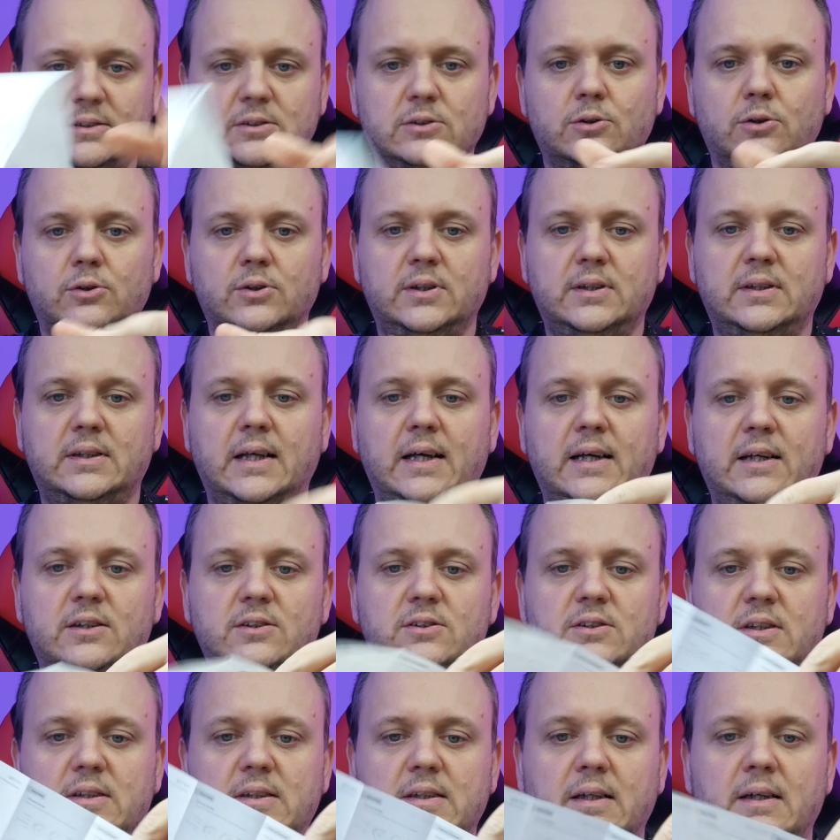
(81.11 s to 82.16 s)
strony tej,
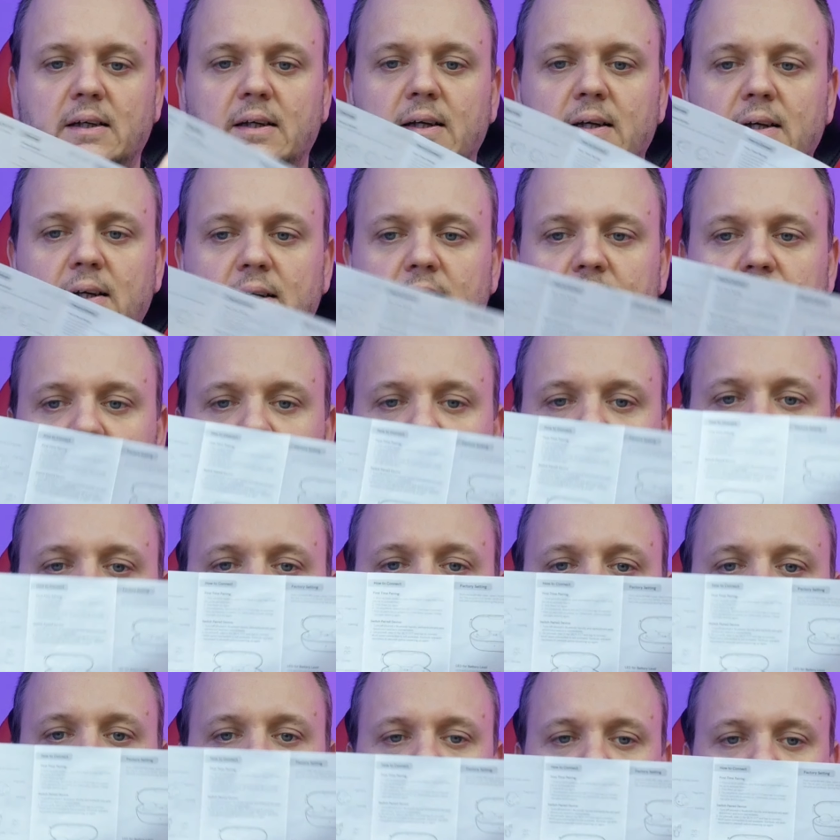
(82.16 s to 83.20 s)
gdzie
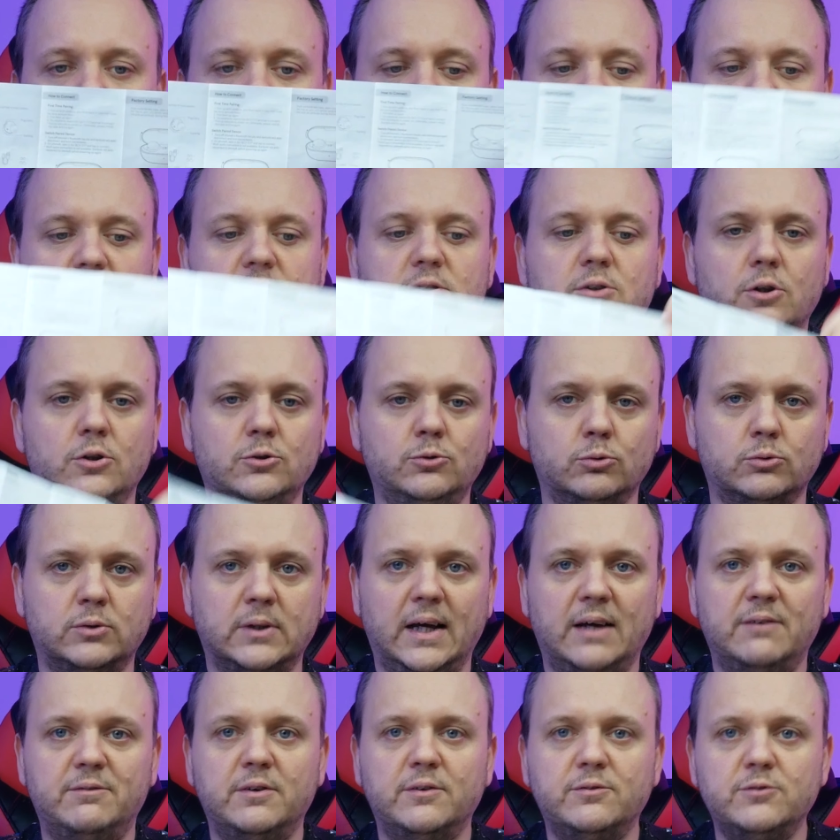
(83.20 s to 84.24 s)
e, możemy coś
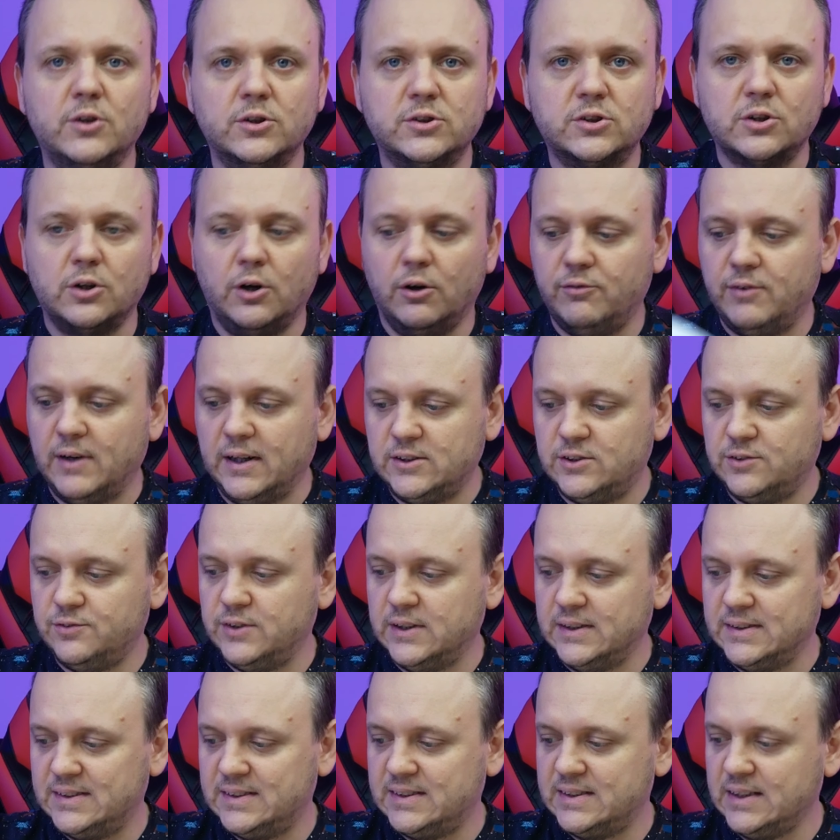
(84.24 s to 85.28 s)
tutaj wywnioskować.
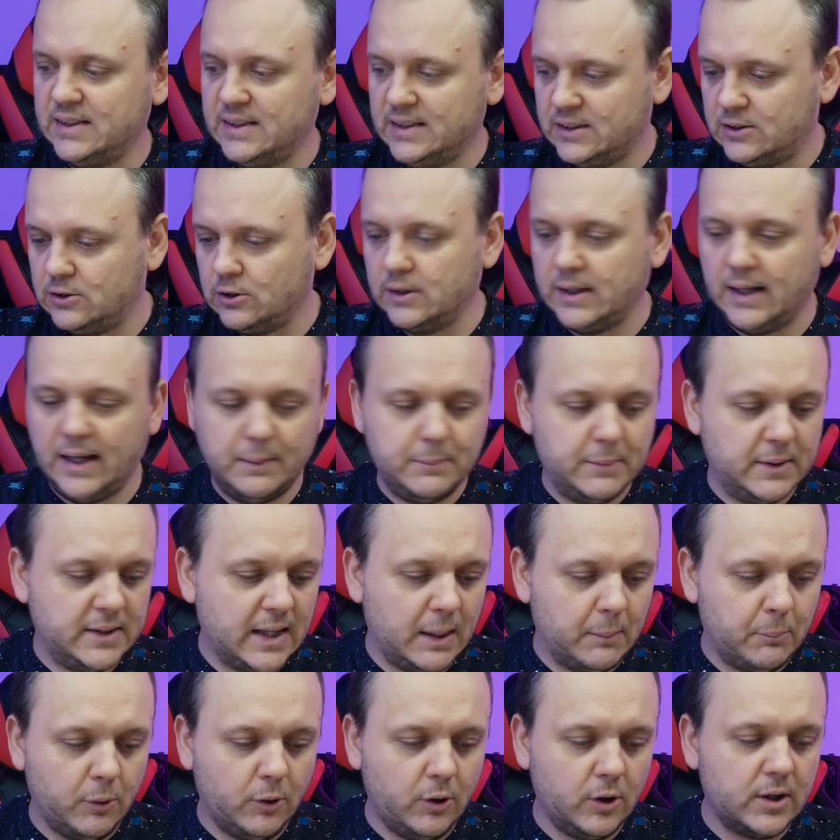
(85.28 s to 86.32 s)
Więc to dajemy
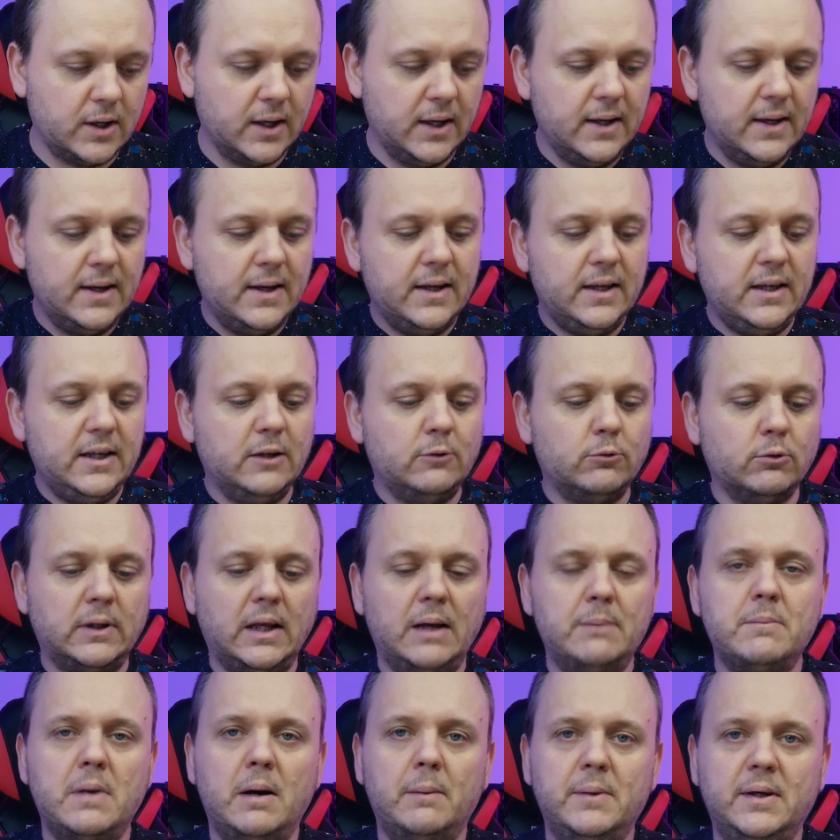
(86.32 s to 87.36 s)
na bok i
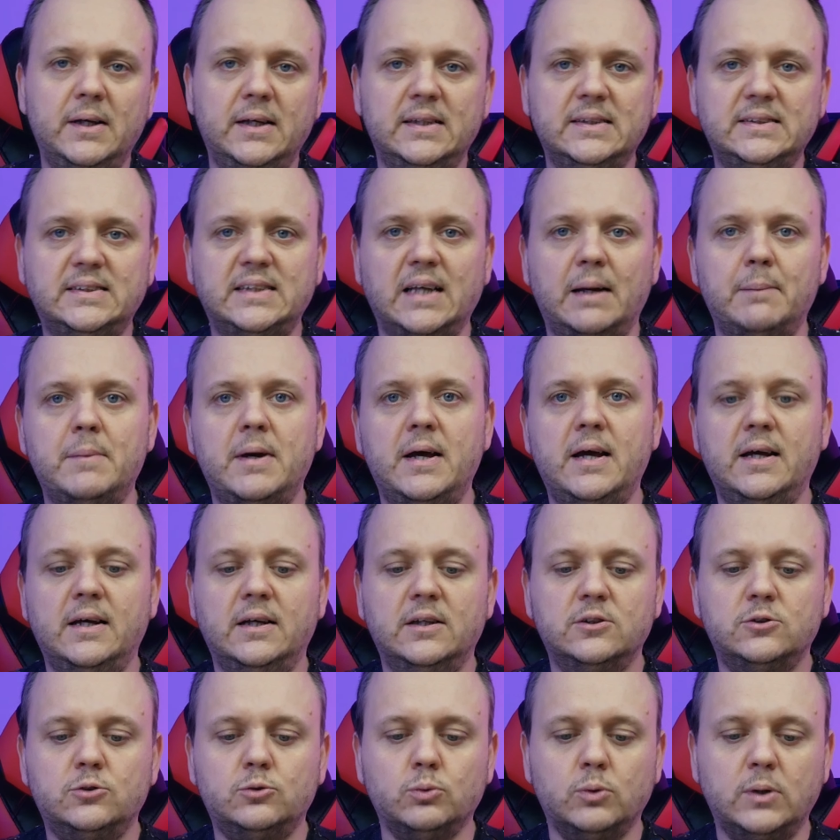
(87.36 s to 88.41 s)
tutaj mamy same
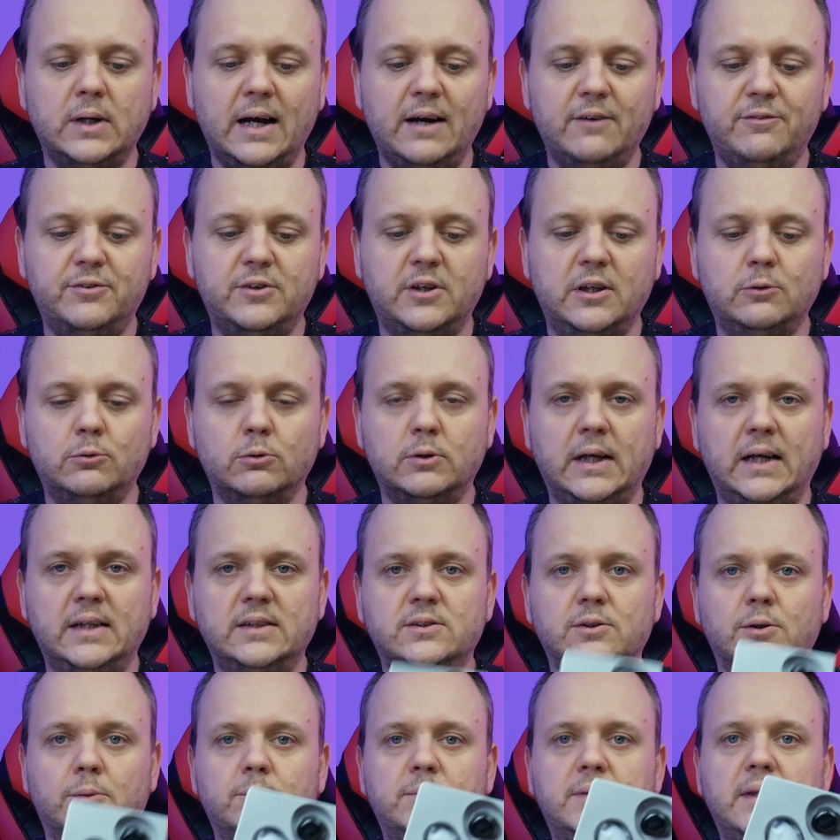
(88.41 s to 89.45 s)
słuchawki. Tutaj
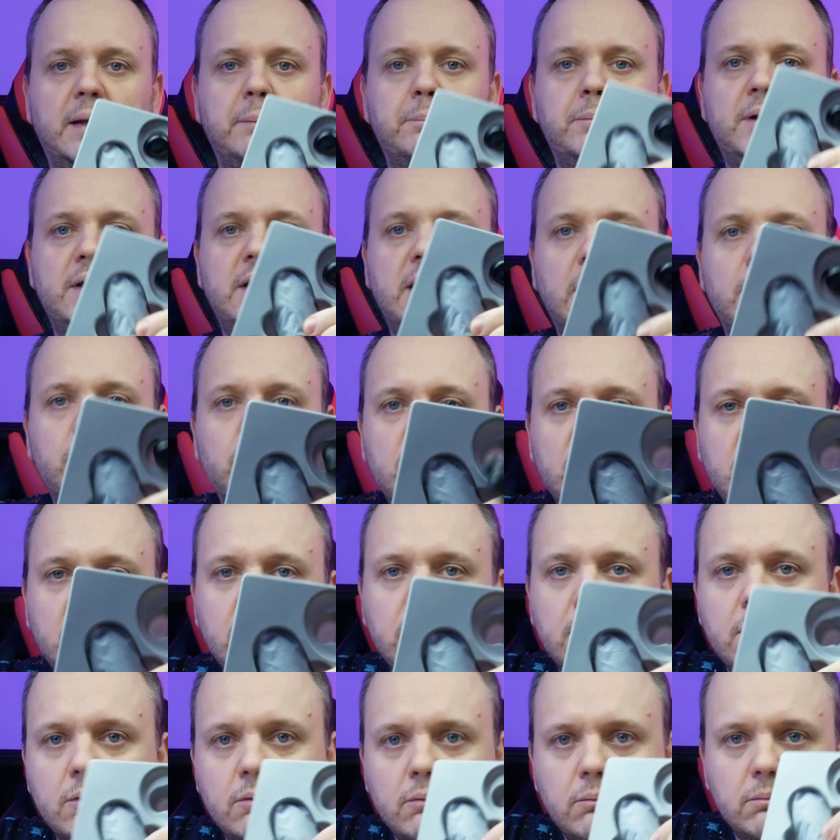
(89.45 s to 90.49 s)
są te
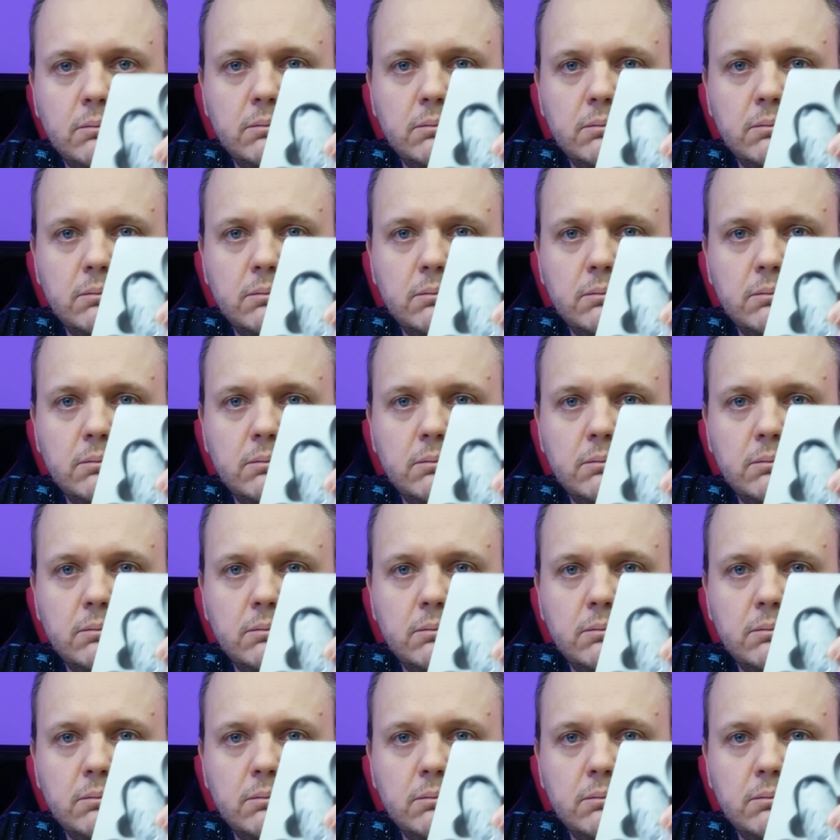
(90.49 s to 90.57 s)
pchiełki.